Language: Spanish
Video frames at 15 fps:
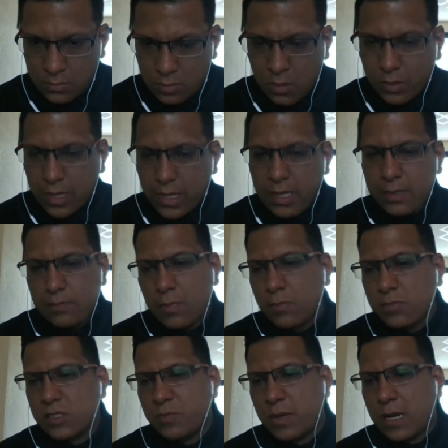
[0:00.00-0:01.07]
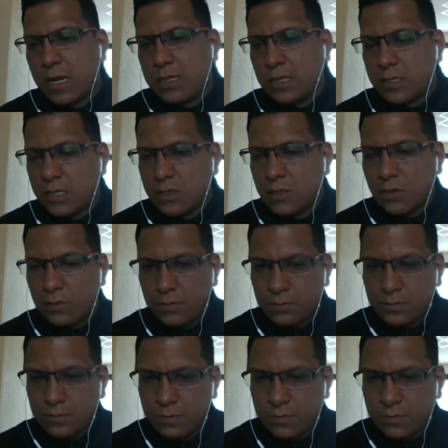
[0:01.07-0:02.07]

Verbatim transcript: Ok, vamos a esperarla tantito